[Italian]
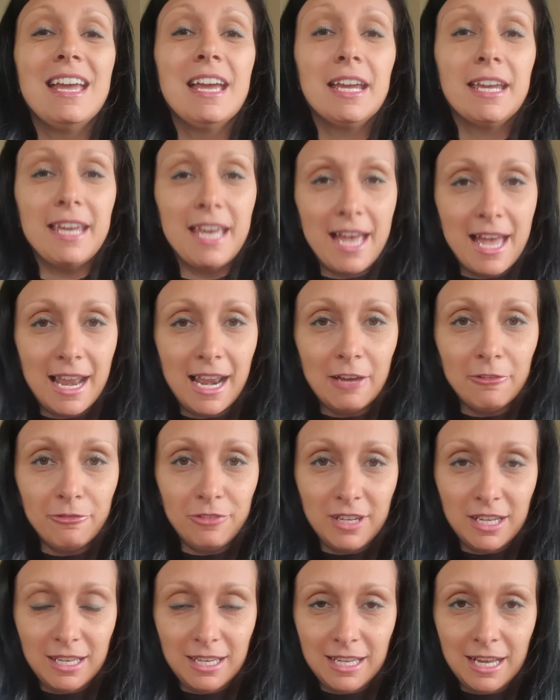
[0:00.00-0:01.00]
che è la
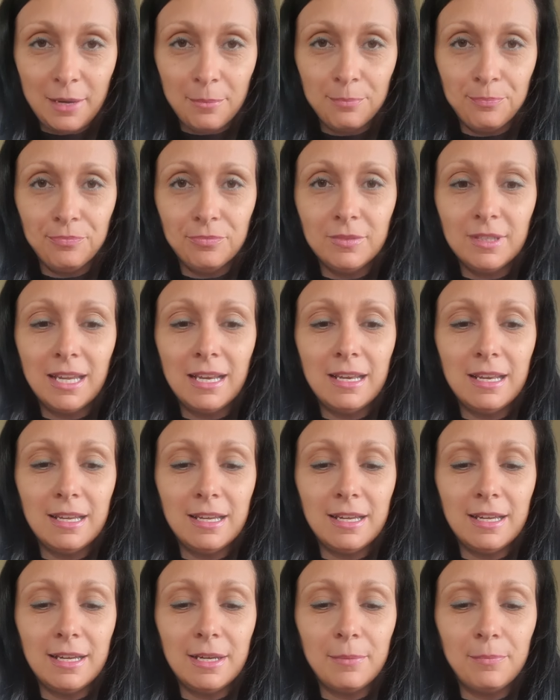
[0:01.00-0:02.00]
figlia
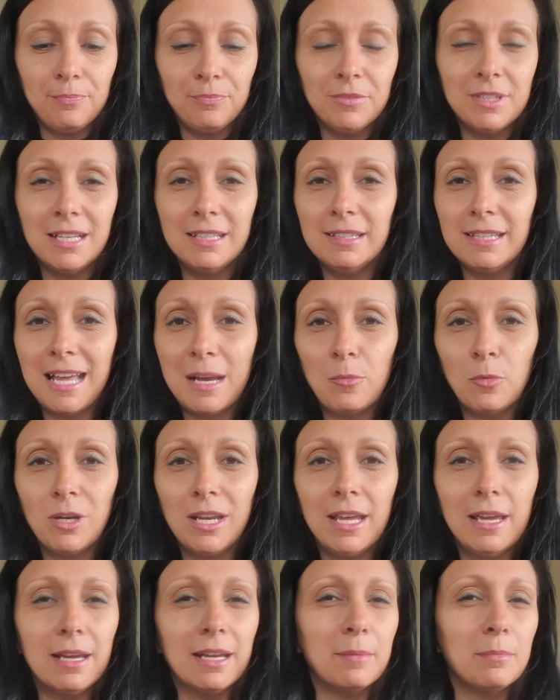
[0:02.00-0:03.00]
del, del
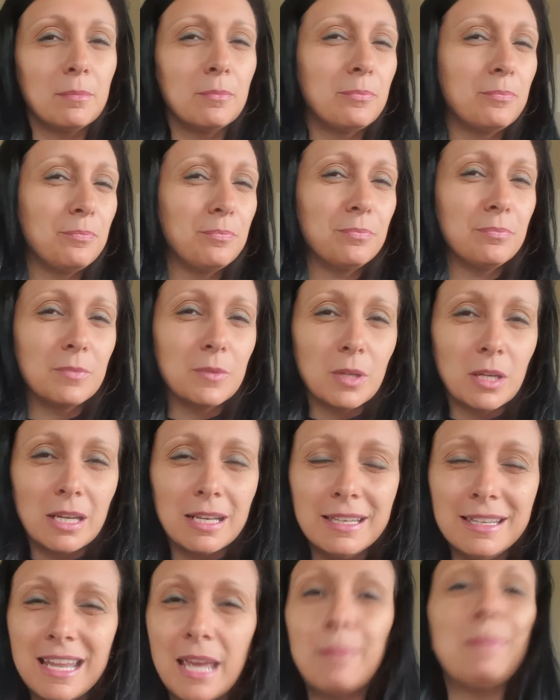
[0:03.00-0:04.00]
demone,
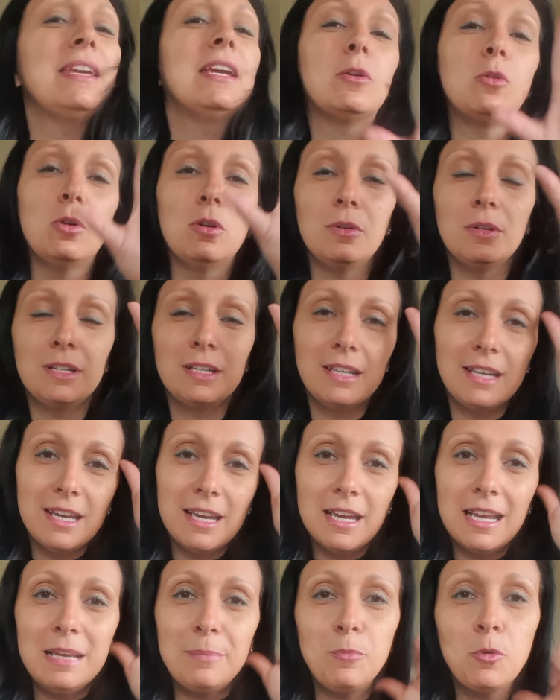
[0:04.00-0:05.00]
il nemico,
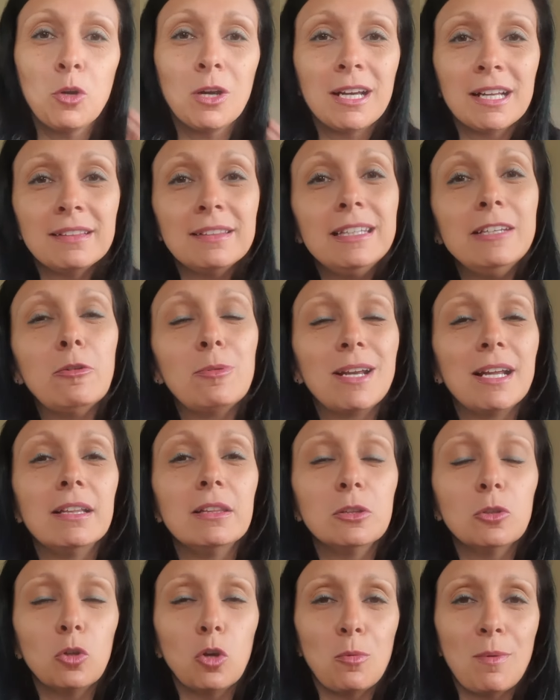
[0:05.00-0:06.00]
il più cattivo per
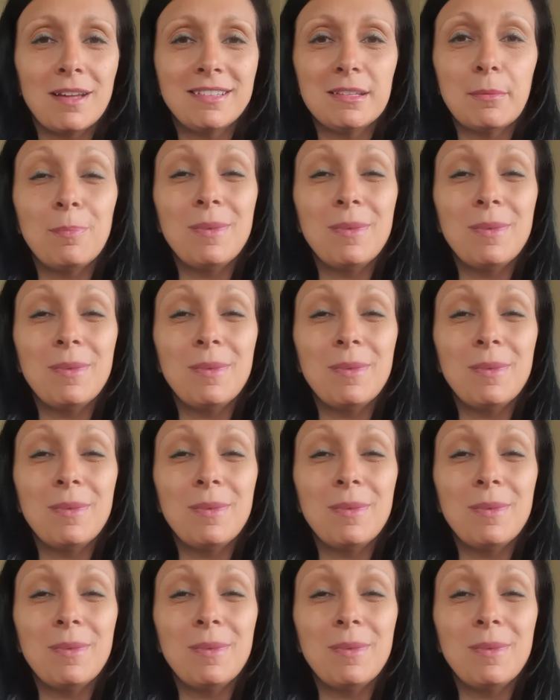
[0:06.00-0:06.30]
antonomasia,